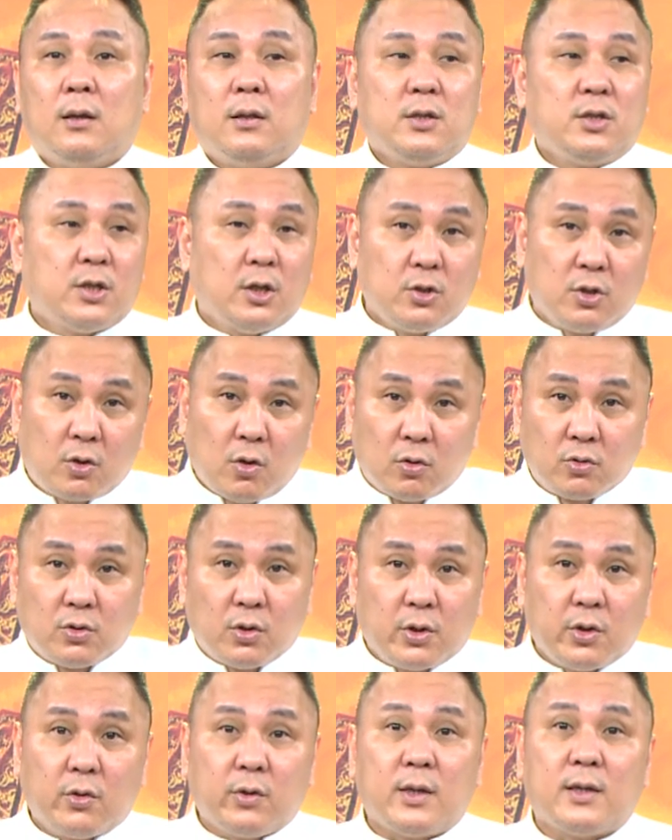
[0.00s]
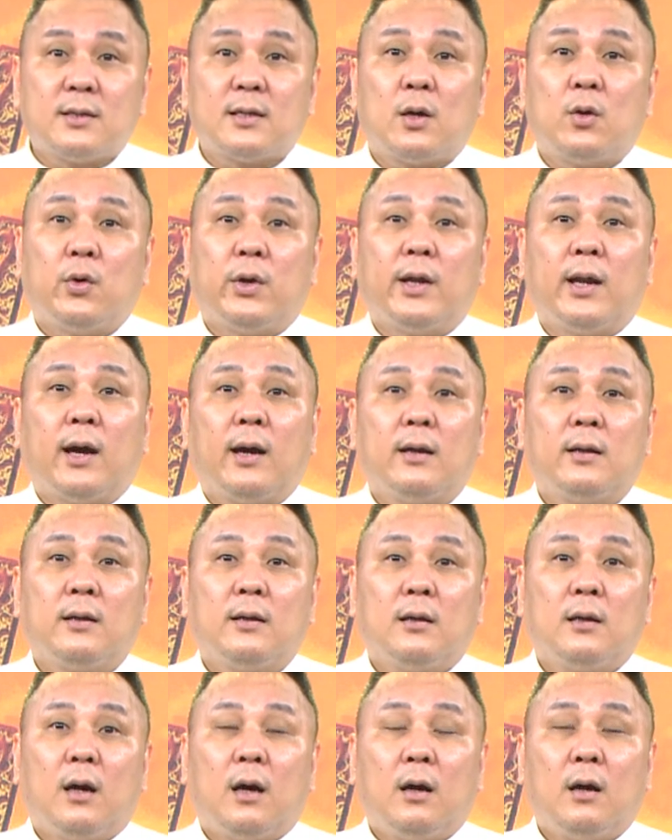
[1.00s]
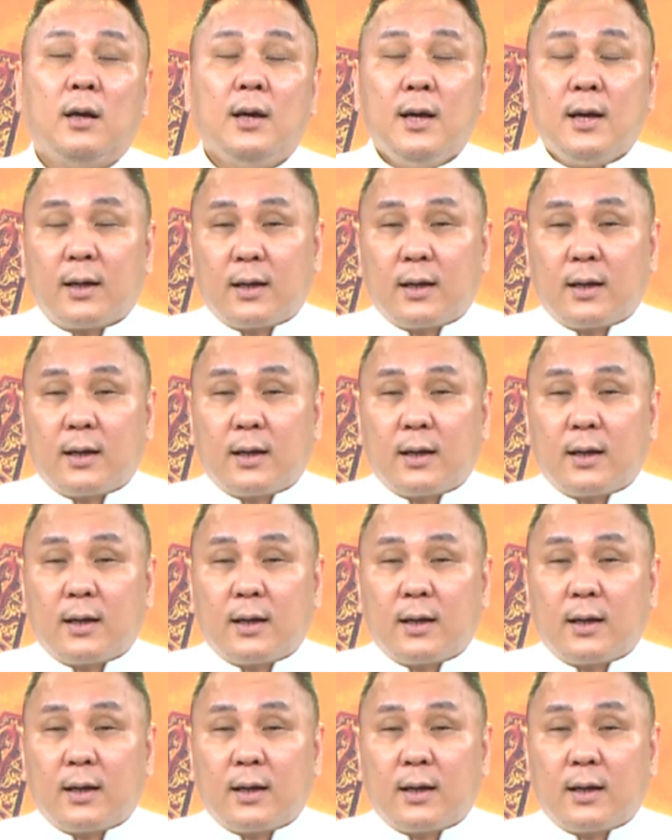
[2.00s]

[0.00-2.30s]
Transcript: 你先去工作六年再回来啊！